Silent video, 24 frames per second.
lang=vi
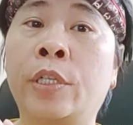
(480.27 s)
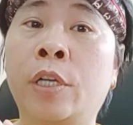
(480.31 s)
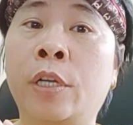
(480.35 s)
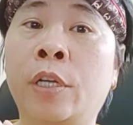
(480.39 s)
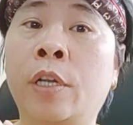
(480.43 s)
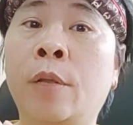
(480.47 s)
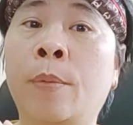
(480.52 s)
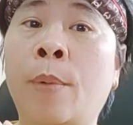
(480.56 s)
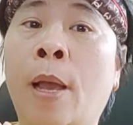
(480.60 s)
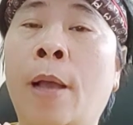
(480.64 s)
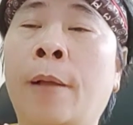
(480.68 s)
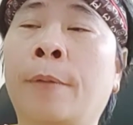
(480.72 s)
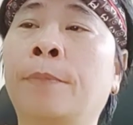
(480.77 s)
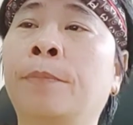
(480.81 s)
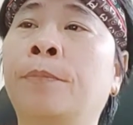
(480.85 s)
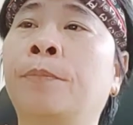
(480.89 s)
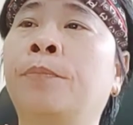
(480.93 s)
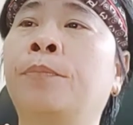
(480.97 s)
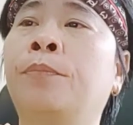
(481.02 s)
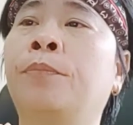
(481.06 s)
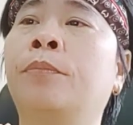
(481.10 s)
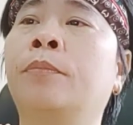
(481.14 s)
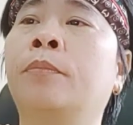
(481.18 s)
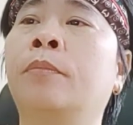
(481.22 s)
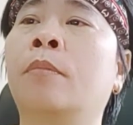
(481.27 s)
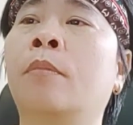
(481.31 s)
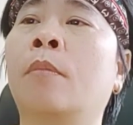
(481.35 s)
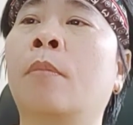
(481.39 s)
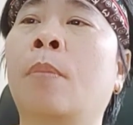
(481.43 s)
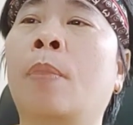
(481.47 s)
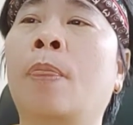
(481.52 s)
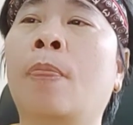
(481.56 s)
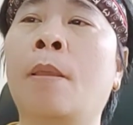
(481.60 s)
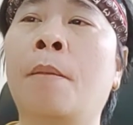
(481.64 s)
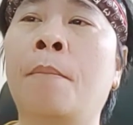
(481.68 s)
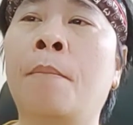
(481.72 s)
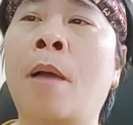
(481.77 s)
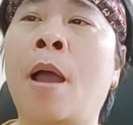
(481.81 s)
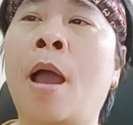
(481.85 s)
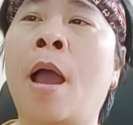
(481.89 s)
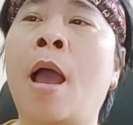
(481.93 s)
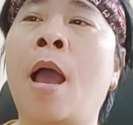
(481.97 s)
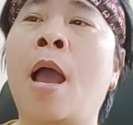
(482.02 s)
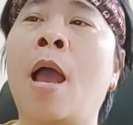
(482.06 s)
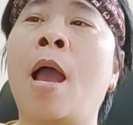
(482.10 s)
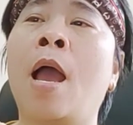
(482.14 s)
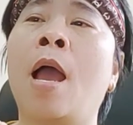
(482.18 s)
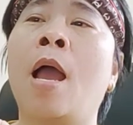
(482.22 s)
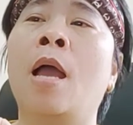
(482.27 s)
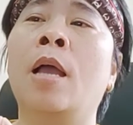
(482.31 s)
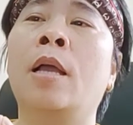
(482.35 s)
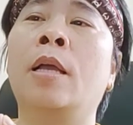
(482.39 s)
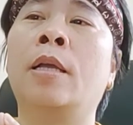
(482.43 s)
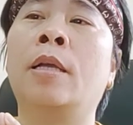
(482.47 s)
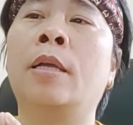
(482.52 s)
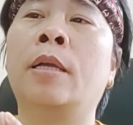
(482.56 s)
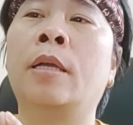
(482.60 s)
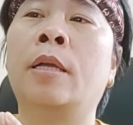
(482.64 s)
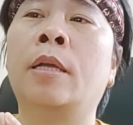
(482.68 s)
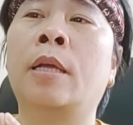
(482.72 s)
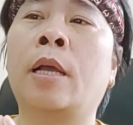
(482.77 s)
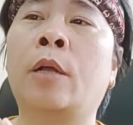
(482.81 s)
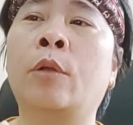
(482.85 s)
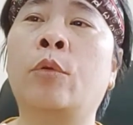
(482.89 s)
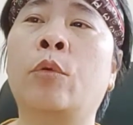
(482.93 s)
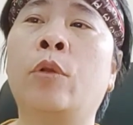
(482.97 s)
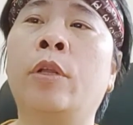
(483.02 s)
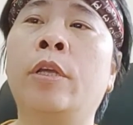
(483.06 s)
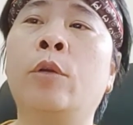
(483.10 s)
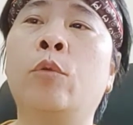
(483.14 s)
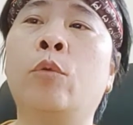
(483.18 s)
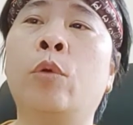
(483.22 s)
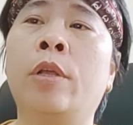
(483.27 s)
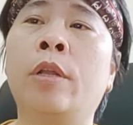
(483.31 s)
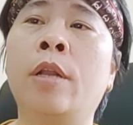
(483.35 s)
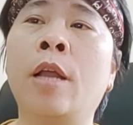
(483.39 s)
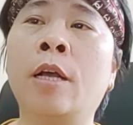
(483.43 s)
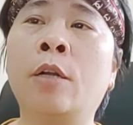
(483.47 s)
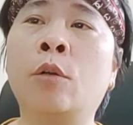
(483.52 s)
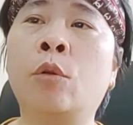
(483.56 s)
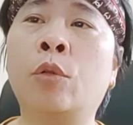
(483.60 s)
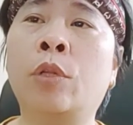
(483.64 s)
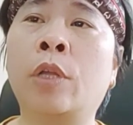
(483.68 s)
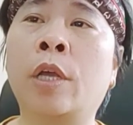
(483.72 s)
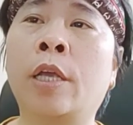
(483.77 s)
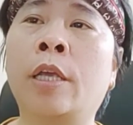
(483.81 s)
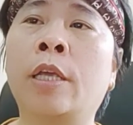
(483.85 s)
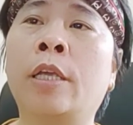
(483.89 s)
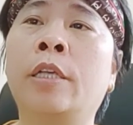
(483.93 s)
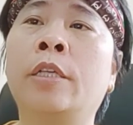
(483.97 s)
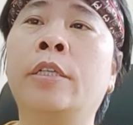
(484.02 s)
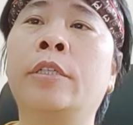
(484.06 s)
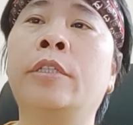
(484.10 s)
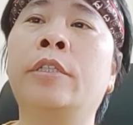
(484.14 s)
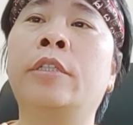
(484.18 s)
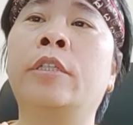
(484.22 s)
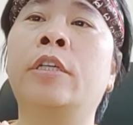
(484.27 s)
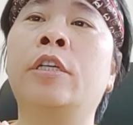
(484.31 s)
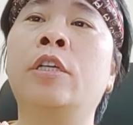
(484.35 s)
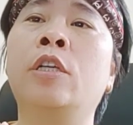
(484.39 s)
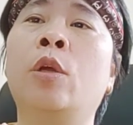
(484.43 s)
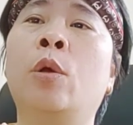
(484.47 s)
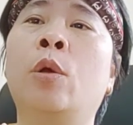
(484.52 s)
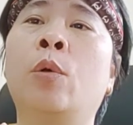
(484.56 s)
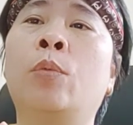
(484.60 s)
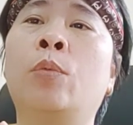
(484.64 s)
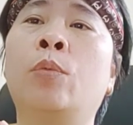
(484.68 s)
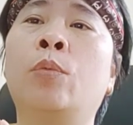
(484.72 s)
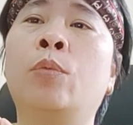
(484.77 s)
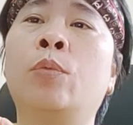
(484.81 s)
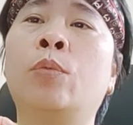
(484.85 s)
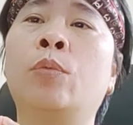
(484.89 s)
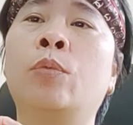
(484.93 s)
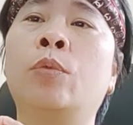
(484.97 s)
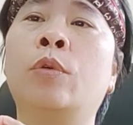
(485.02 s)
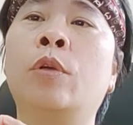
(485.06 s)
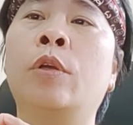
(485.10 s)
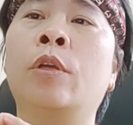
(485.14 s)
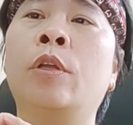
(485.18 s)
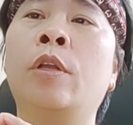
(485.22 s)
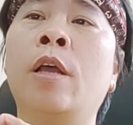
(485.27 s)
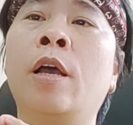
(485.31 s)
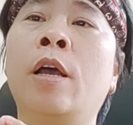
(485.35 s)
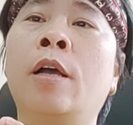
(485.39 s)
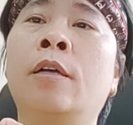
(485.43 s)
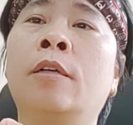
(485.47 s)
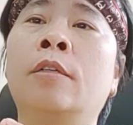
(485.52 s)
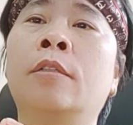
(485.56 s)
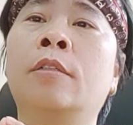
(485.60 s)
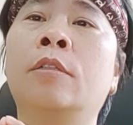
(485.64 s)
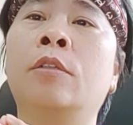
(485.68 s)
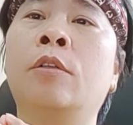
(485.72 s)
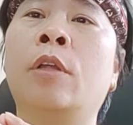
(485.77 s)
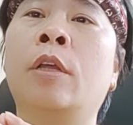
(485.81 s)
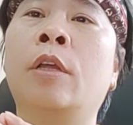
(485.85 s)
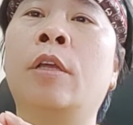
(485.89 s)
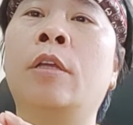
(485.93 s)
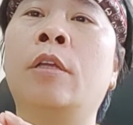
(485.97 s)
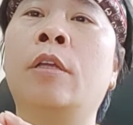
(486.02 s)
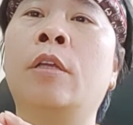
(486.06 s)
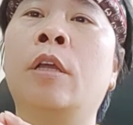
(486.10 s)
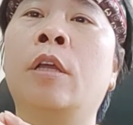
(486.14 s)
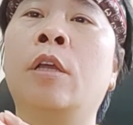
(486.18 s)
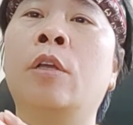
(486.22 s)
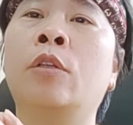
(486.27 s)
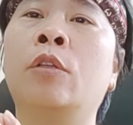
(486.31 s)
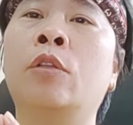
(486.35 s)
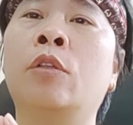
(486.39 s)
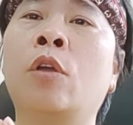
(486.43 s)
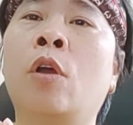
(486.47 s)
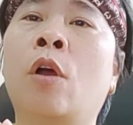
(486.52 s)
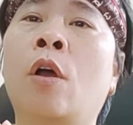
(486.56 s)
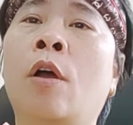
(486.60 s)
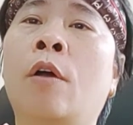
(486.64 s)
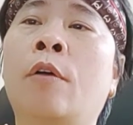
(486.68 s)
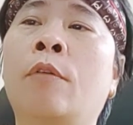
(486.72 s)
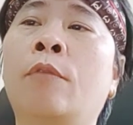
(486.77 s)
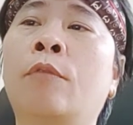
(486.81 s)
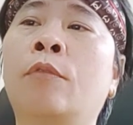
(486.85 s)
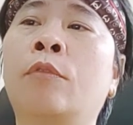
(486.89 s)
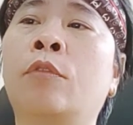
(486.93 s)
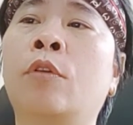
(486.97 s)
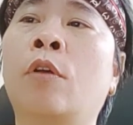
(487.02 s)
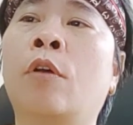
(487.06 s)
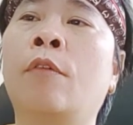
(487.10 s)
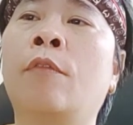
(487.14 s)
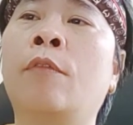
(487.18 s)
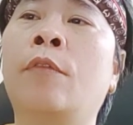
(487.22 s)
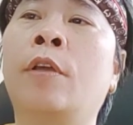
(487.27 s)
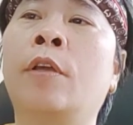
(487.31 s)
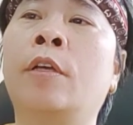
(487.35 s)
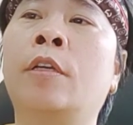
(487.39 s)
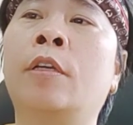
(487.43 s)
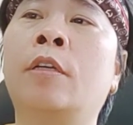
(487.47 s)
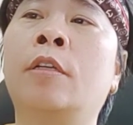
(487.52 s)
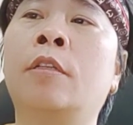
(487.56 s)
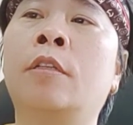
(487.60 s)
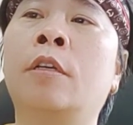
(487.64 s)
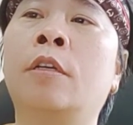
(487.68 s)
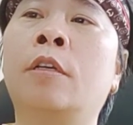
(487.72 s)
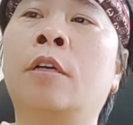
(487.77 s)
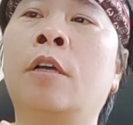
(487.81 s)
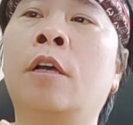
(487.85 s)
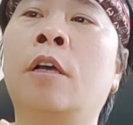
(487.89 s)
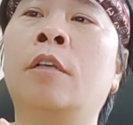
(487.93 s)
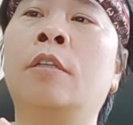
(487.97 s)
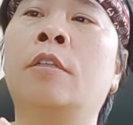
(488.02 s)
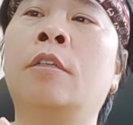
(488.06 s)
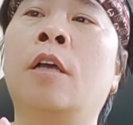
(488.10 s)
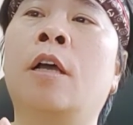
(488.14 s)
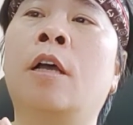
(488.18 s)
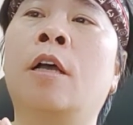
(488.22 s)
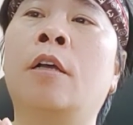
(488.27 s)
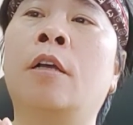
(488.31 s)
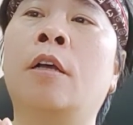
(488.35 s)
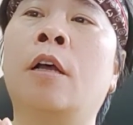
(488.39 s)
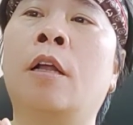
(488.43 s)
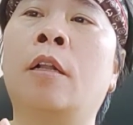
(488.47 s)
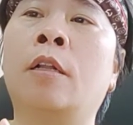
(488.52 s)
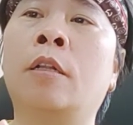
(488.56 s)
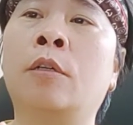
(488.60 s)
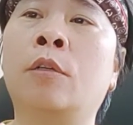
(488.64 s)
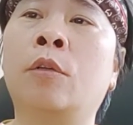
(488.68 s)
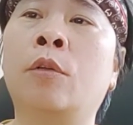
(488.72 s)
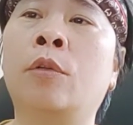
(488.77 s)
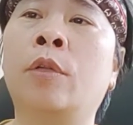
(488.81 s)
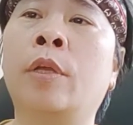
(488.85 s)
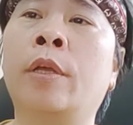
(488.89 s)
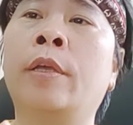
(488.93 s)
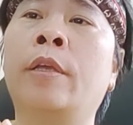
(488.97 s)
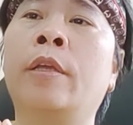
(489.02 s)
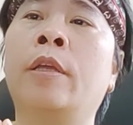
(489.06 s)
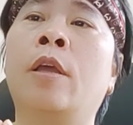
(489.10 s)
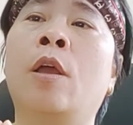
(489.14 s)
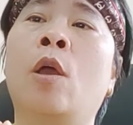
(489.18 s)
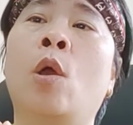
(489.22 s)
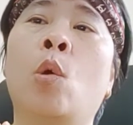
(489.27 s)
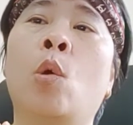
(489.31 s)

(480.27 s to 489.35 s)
trên địa bàn. 3. Quản lý quỹ đất đô thị. Việc sử dụng quỹ đất đô thị phục vụ cho việc xây dựng công trình hạ tầng đô thị,